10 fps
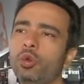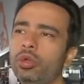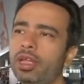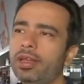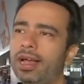जो
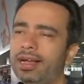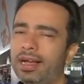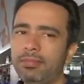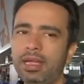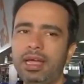उनकी
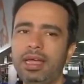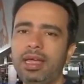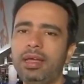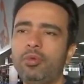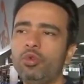नाकामियां
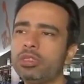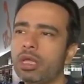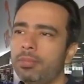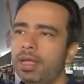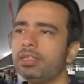हैं
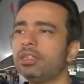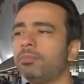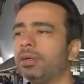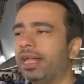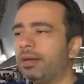उसके बीच
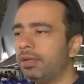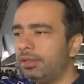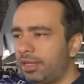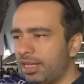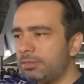
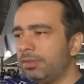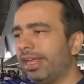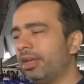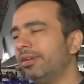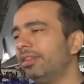प्रधानमंत्री की
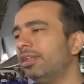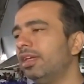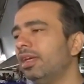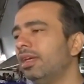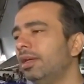जिम्मेदारी बनती
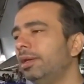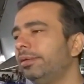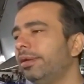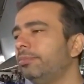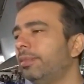है
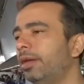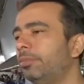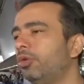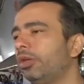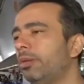कि
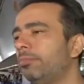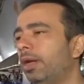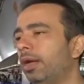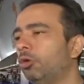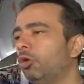मणिपुर की
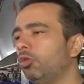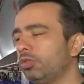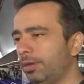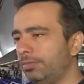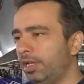पीड़ाओं को
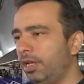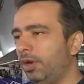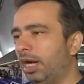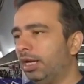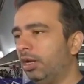समझें
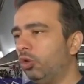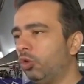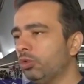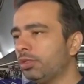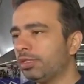वहाँ के
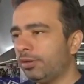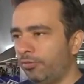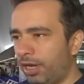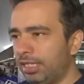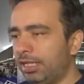लोगों से
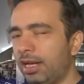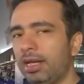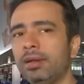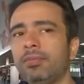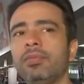संवाद
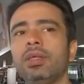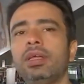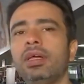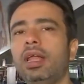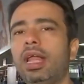करें
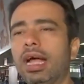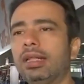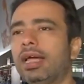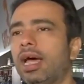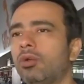
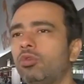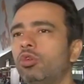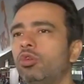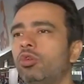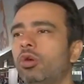लगातार वो